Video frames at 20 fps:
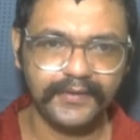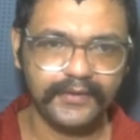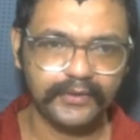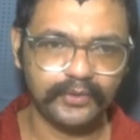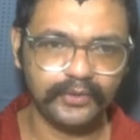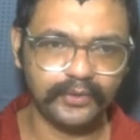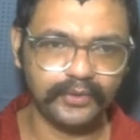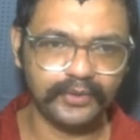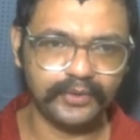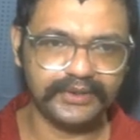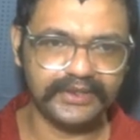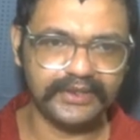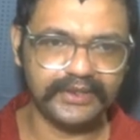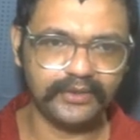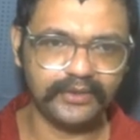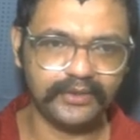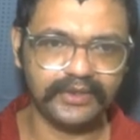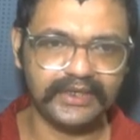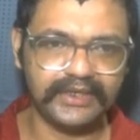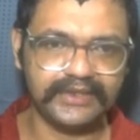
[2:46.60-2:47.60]
तो ये
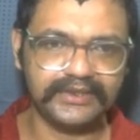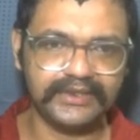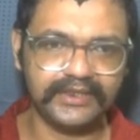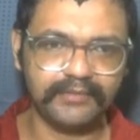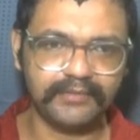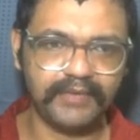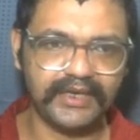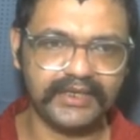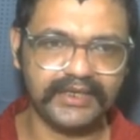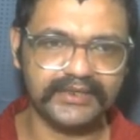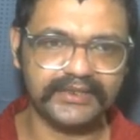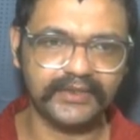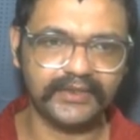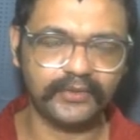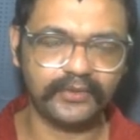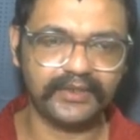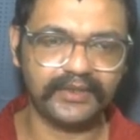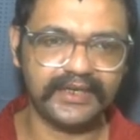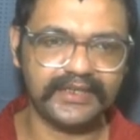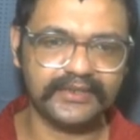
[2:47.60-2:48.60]
हो गया जी हमारी
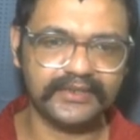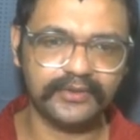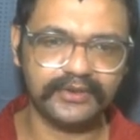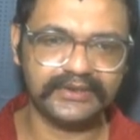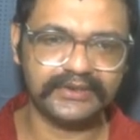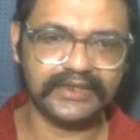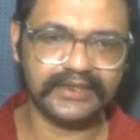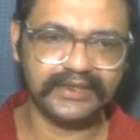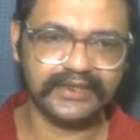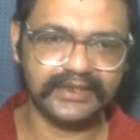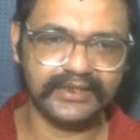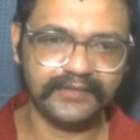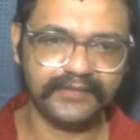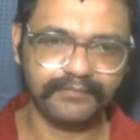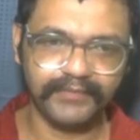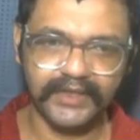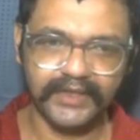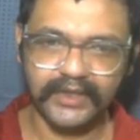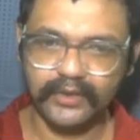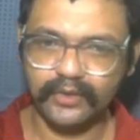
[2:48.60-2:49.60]
सिंक्रोनाइज हो जाएगी
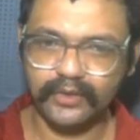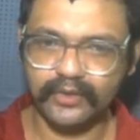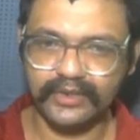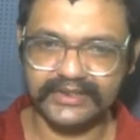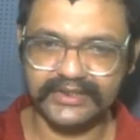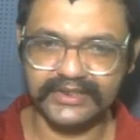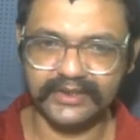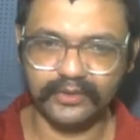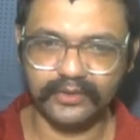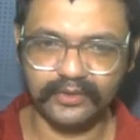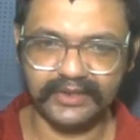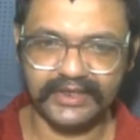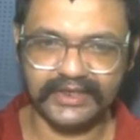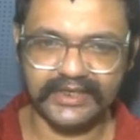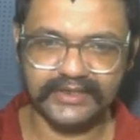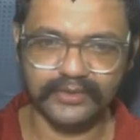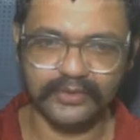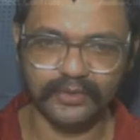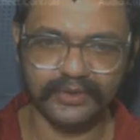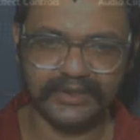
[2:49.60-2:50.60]
और
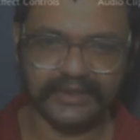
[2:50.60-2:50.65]
सिंक्रोनाइज हुई